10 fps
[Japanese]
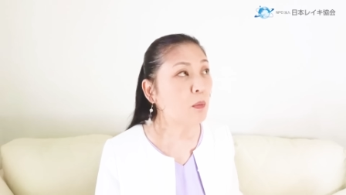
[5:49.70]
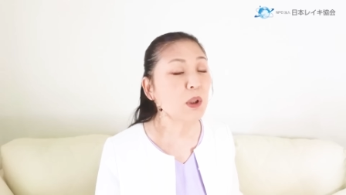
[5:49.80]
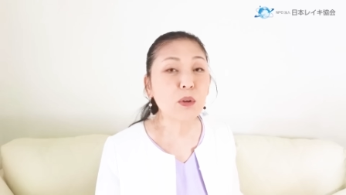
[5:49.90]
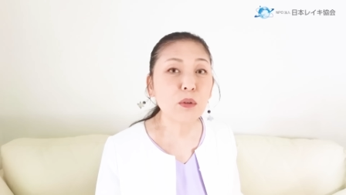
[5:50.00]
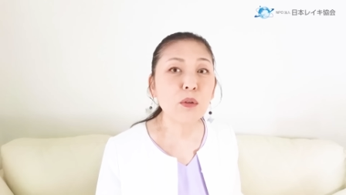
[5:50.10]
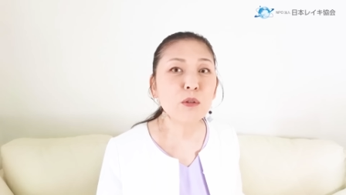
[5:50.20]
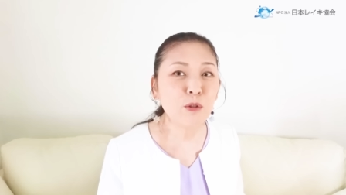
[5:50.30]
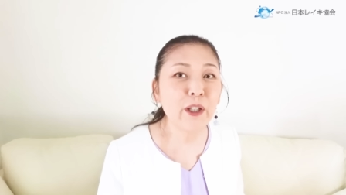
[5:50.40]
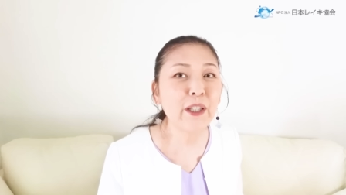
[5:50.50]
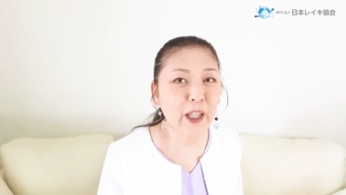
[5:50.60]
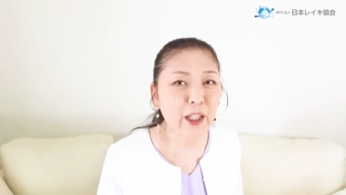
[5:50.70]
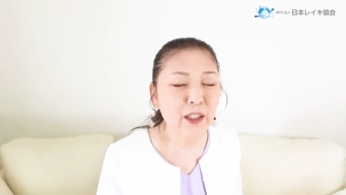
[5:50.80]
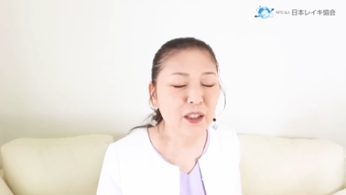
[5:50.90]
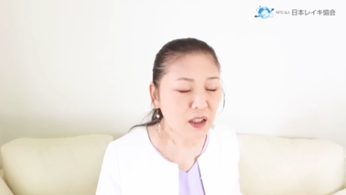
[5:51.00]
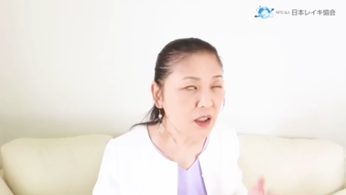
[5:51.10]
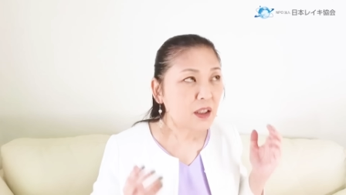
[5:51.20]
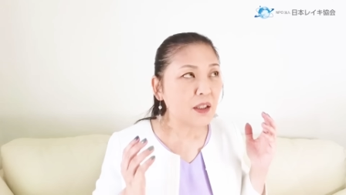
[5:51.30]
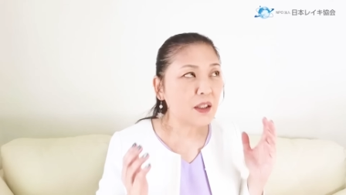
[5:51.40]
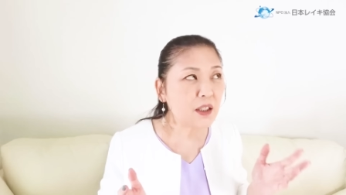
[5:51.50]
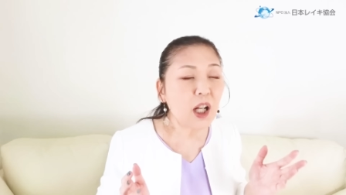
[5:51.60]
まあ、その上で、
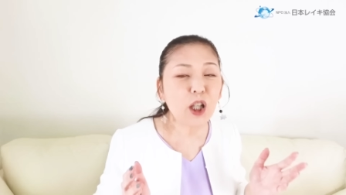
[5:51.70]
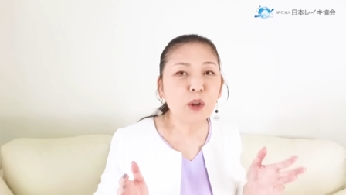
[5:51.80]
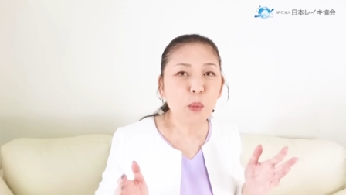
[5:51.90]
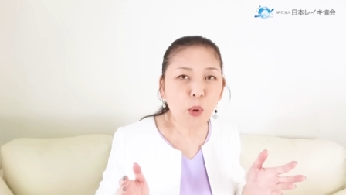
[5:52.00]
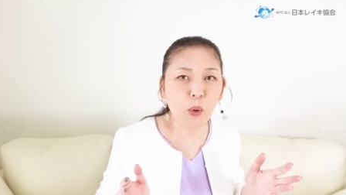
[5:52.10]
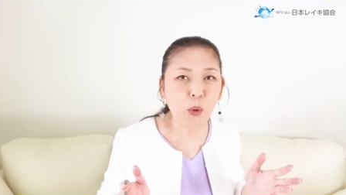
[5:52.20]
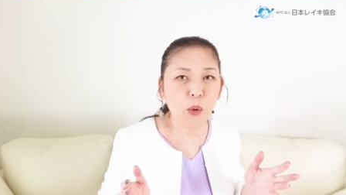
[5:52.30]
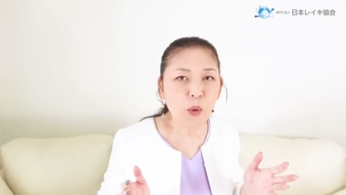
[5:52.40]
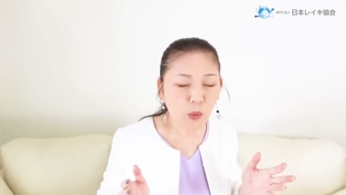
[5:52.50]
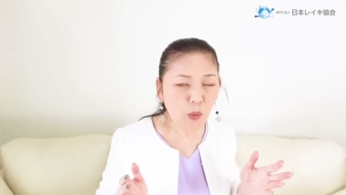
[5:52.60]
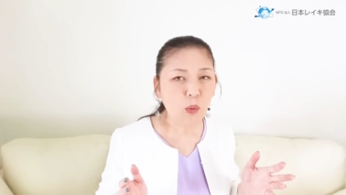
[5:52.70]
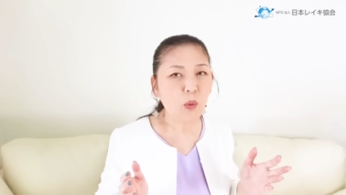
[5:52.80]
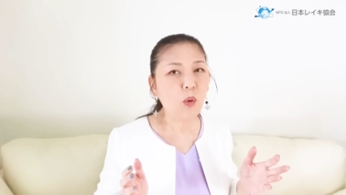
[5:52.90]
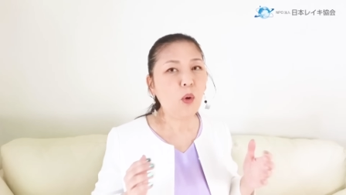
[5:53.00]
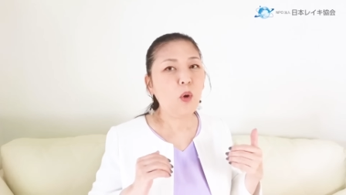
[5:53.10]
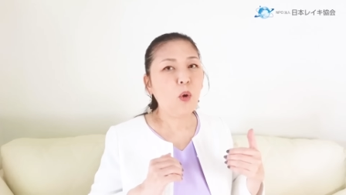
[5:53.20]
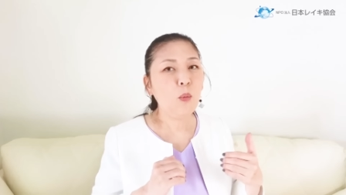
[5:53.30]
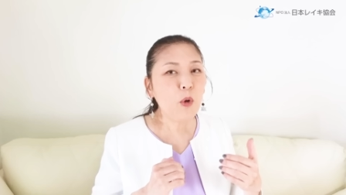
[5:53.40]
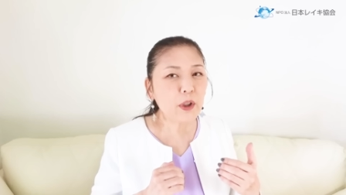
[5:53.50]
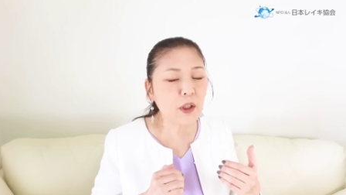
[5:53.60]
時代も、うん、
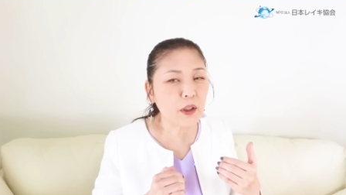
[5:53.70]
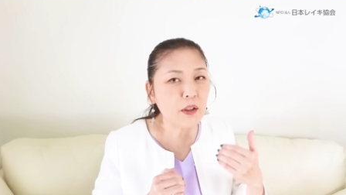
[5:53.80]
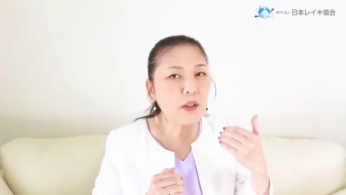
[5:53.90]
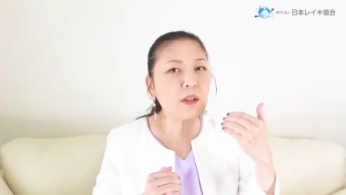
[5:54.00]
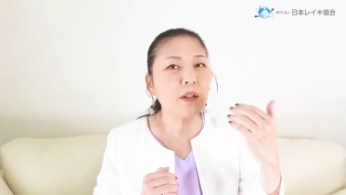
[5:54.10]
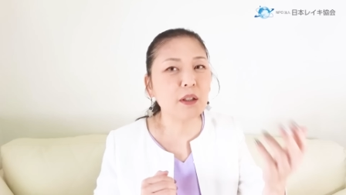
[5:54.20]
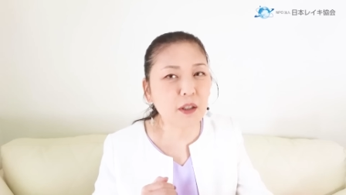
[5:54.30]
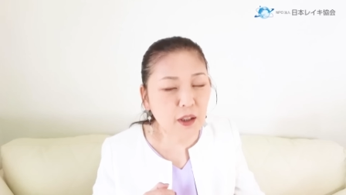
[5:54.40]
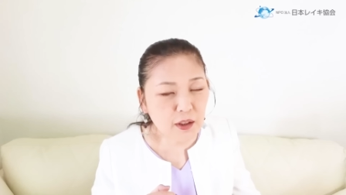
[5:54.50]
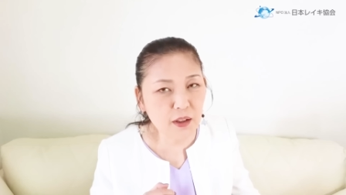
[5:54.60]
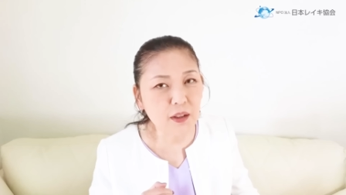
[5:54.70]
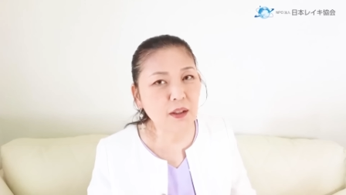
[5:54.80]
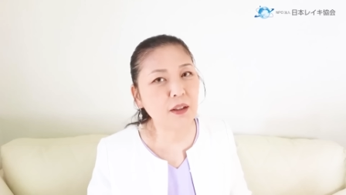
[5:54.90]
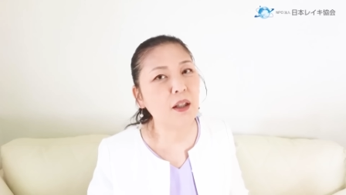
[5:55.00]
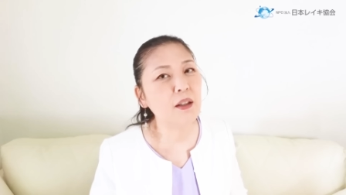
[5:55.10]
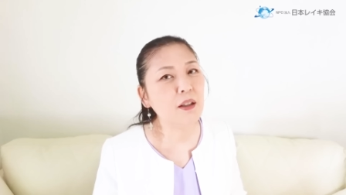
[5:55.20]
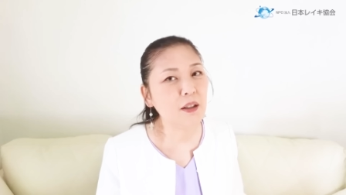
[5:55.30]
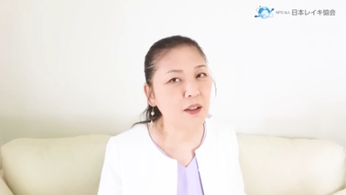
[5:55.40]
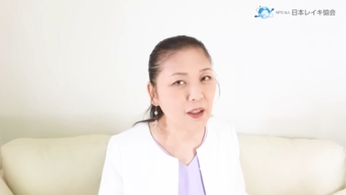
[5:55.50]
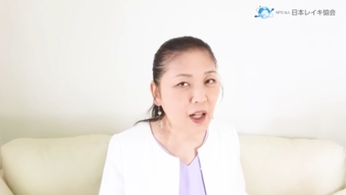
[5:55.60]
思いが現実化しやすい時代
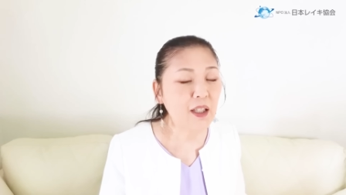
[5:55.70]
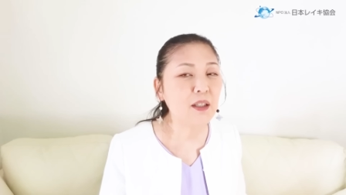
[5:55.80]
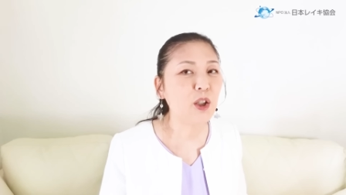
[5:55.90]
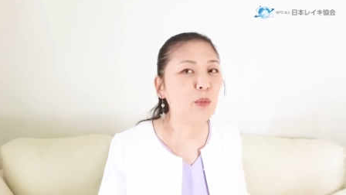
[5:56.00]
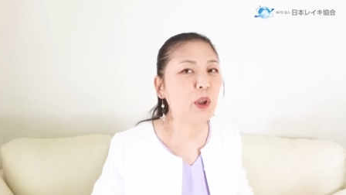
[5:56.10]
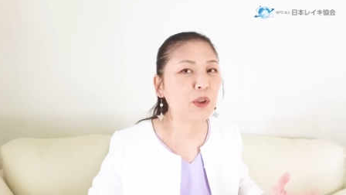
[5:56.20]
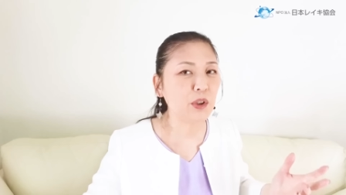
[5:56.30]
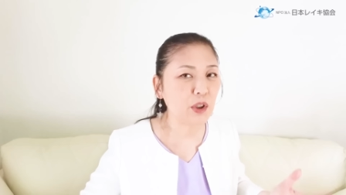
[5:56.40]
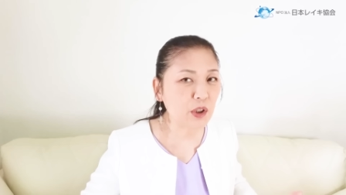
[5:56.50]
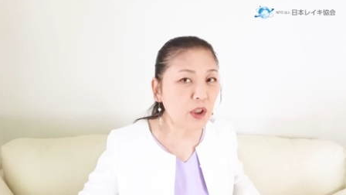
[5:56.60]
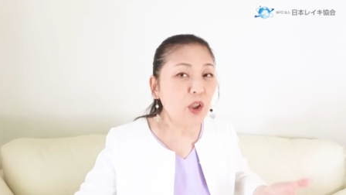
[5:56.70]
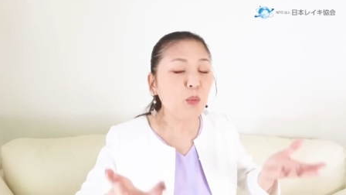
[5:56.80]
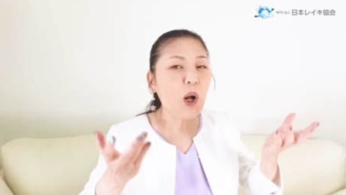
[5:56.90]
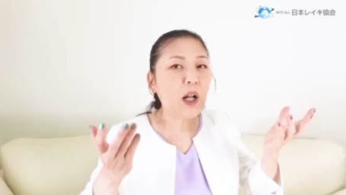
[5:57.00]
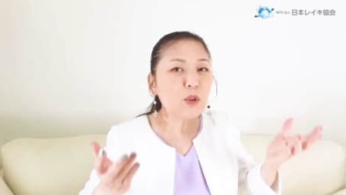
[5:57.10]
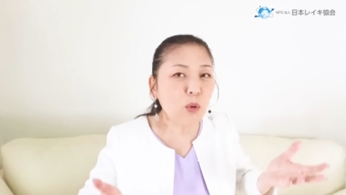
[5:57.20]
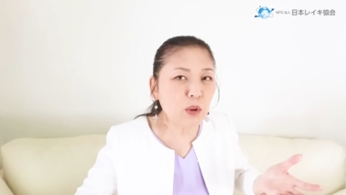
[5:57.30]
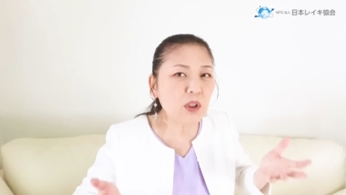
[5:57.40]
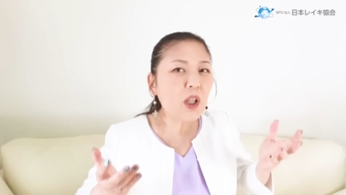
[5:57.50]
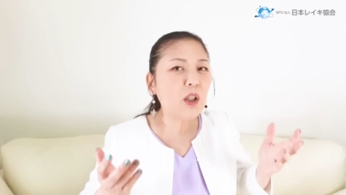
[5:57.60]
に入っていますし、波
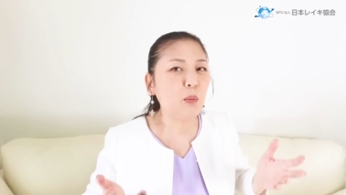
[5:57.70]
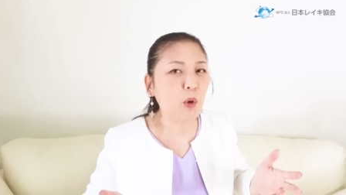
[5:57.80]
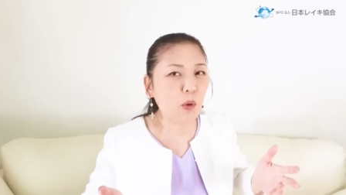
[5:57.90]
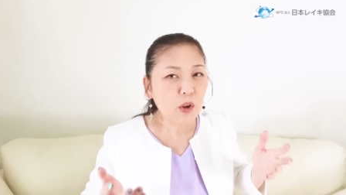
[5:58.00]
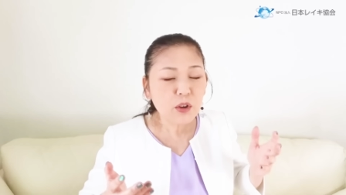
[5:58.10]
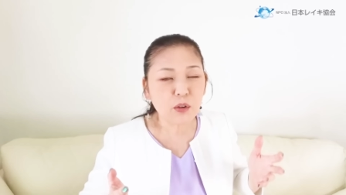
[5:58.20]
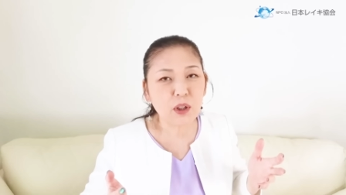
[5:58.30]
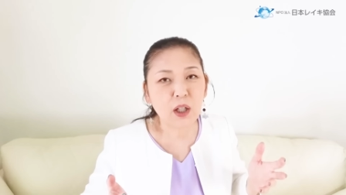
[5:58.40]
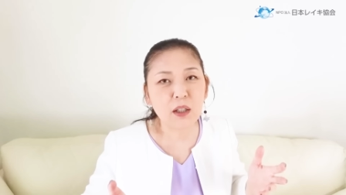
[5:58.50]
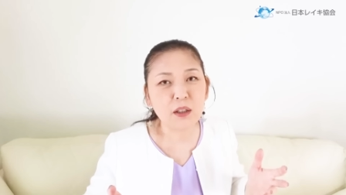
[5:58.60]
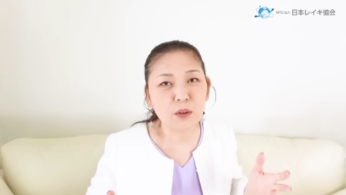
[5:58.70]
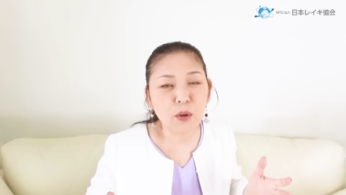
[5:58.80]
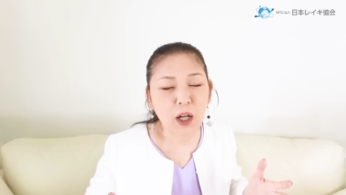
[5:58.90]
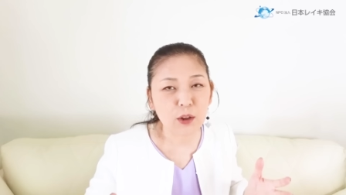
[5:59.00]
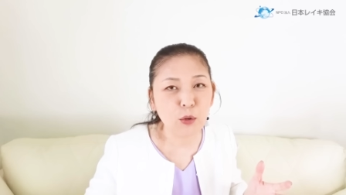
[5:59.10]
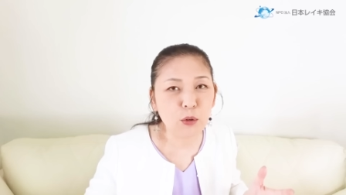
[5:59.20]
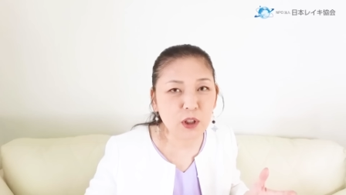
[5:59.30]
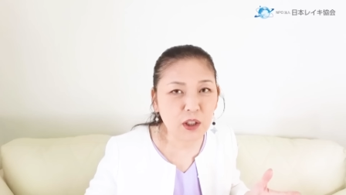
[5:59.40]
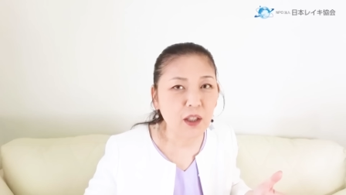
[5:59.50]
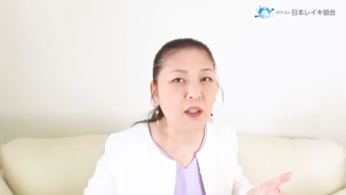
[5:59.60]
動自体もそんな感じの波動
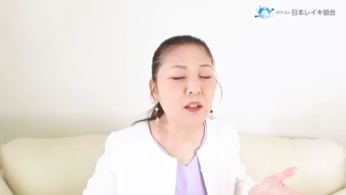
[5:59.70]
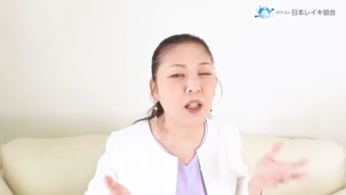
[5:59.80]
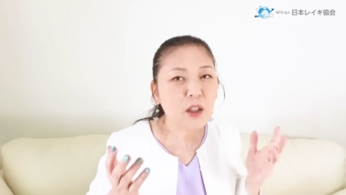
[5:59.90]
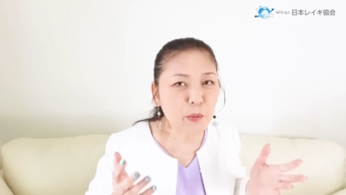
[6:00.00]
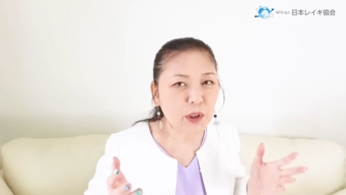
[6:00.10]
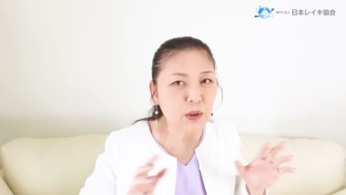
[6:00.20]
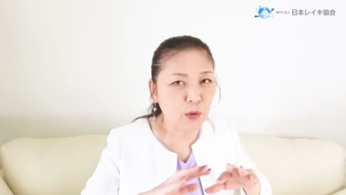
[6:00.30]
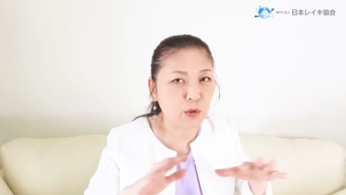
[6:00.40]
になってます。